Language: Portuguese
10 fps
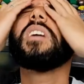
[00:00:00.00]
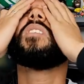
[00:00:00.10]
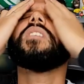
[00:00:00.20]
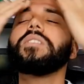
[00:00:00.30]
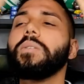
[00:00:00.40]

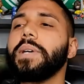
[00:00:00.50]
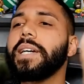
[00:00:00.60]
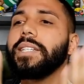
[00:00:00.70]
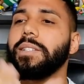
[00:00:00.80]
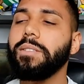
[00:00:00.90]
Nossa, uma
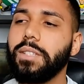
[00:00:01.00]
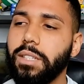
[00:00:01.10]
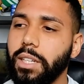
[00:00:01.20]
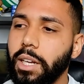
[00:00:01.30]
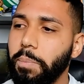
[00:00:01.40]
marcação
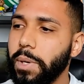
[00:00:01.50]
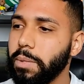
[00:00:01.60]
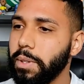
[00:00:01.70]
simples,